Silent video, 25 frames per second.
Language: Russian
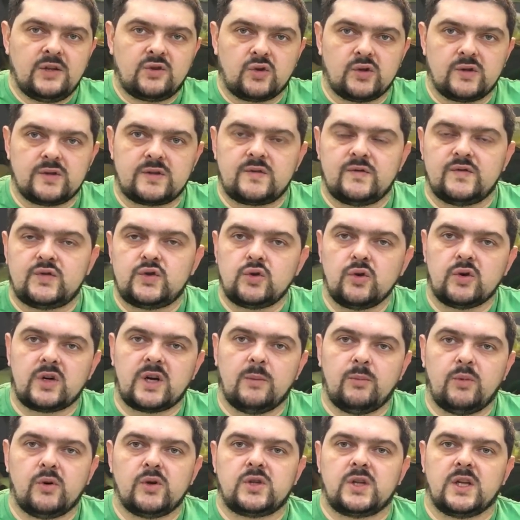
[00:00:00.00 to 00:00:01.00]
То есть все
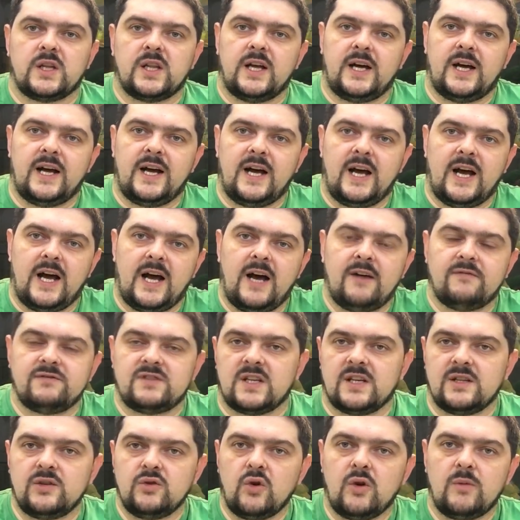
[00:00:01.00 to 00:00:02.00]
работало
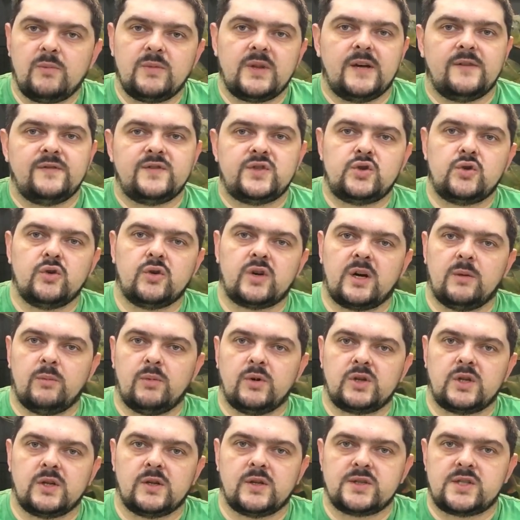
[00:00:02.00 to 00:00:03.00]
автономно, все
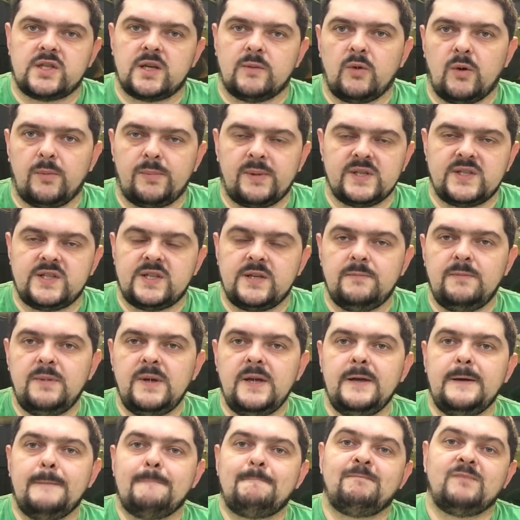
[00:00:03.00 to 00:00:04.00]
работало само по
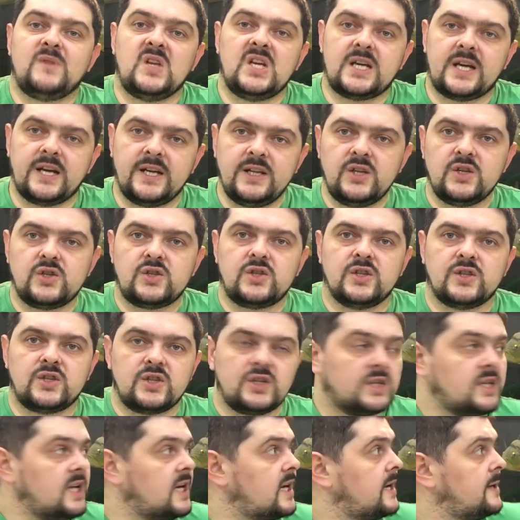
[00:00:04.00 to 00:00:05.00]
себе. И, конечно
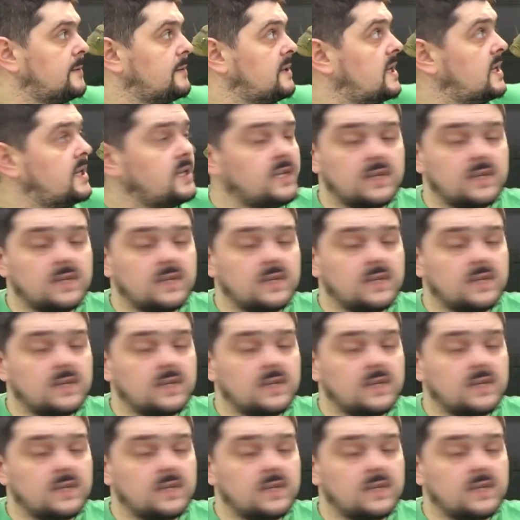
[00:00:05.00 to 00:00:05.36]
же, да, я